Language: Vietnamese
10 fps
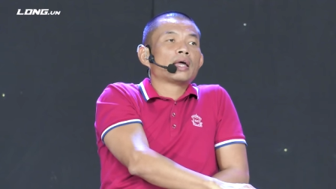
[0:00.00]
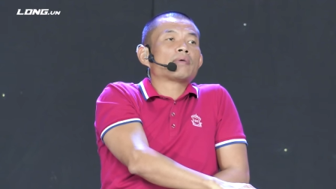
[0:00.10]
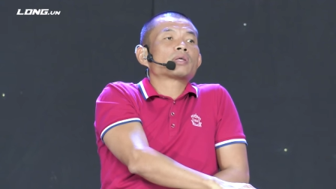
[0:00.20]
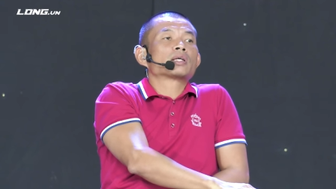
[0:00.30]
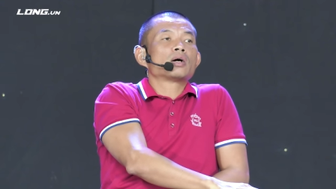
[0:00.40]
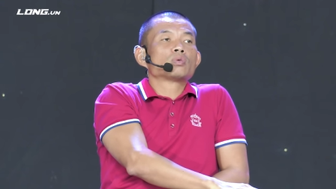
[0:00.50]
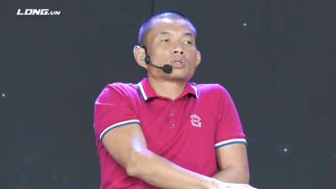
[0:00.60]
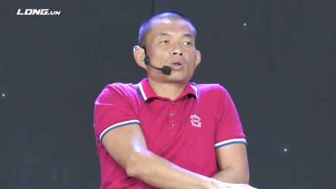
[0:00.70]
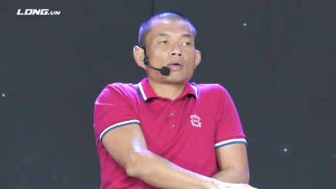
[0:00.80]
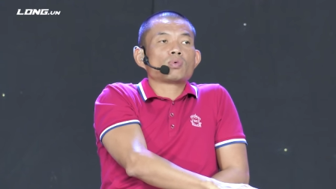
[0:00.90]
em thành công
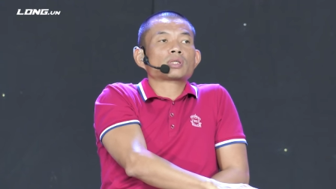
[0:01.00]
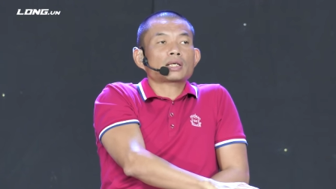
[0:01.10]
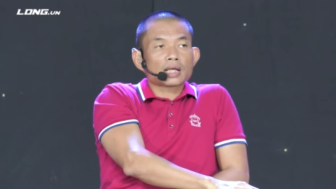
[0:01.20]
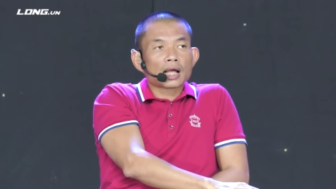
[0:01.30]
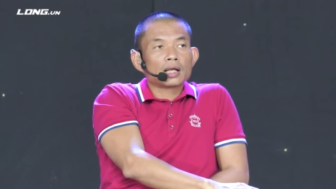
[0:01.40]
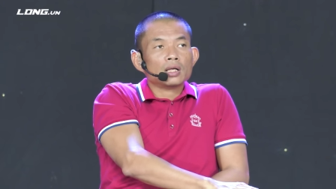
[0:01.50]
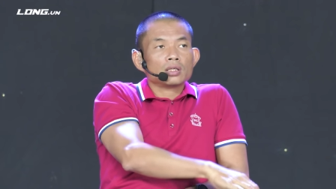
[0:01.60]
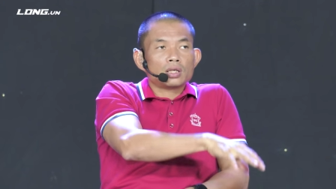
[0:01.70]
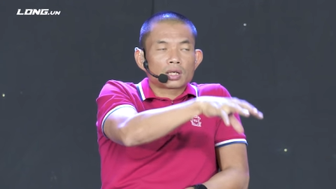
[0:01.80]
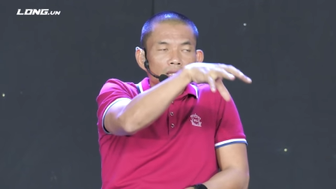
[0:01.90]
sau đó em muốn tách ra
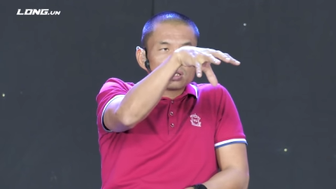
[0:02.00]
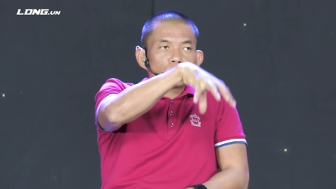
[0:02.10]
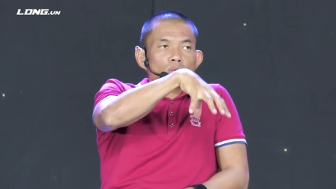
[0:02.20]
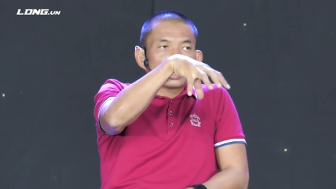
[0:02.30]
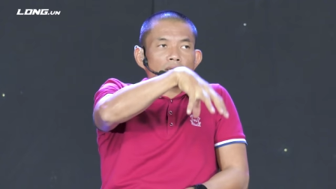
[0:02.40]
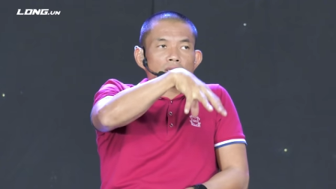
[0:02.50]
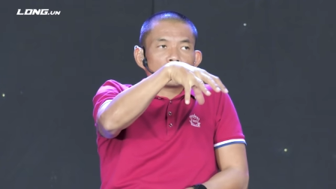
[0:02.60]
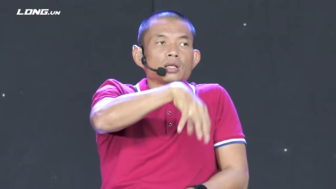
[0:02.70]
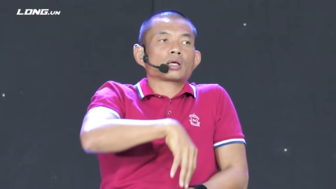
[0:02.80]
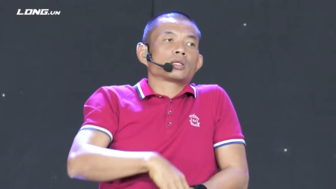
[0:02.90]
thì cái tư duy này
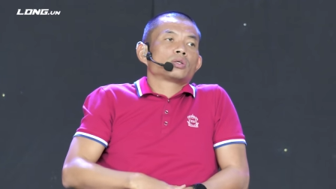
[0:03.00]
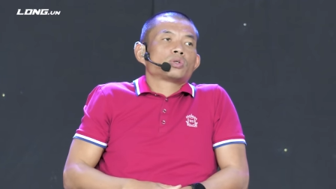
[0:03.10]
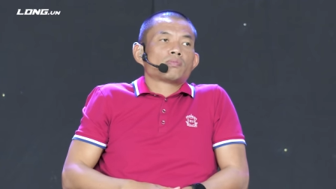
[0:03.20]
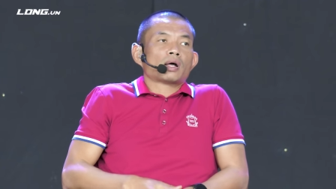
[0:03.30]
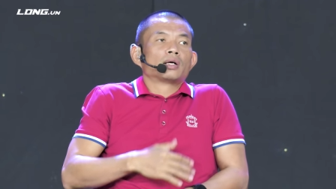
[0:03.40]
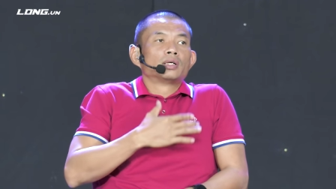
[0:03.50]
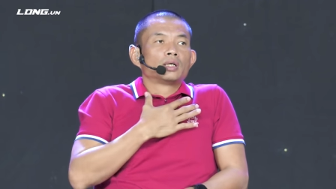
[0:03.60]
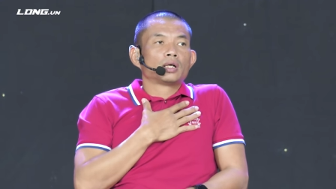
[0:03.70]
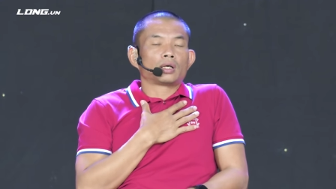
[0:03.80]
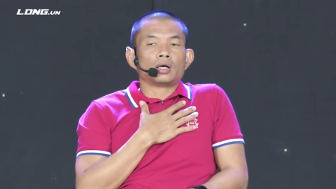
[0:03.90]
chính là cái tư duy mà
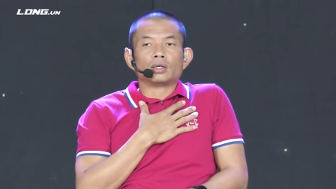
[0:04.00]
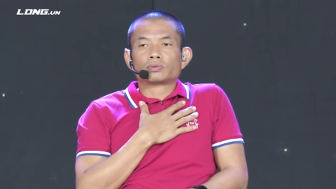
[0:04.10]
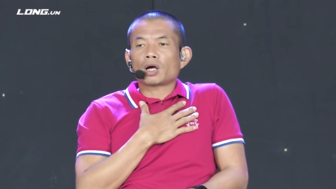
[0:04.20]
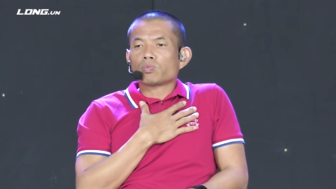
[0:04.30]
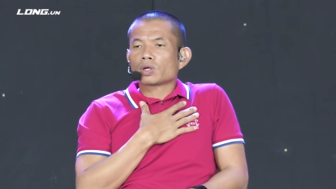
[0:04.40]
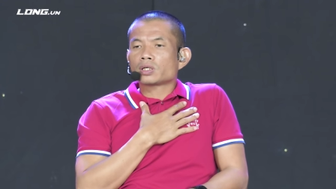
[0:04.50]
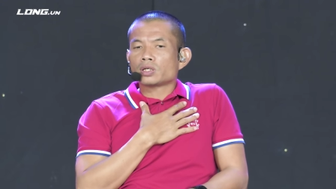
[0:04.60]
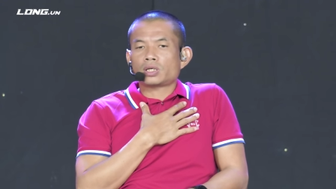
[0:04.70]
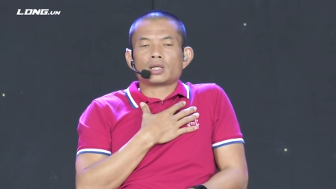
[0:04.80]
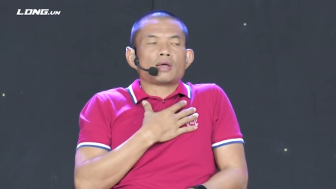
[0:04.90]
ở ờ, trong cái chương
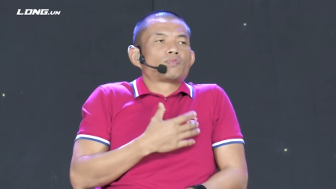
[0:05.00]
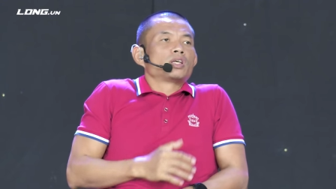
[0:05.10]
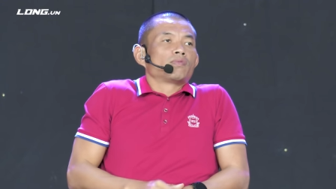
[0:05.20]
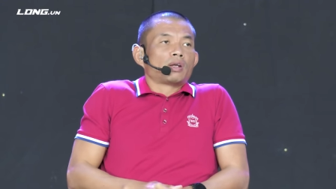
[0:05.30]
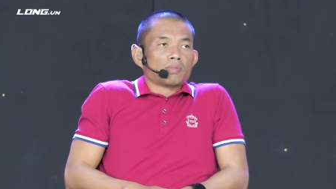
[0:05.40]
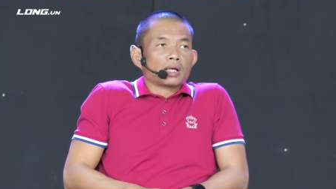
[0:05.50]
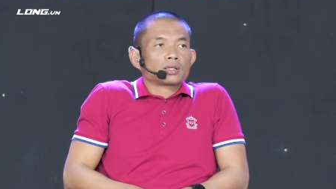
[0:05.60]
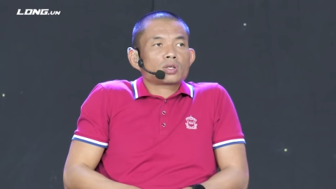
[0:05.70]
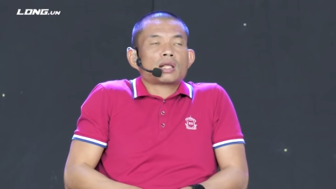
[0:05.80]
trình lập trình vận mệnh cho nên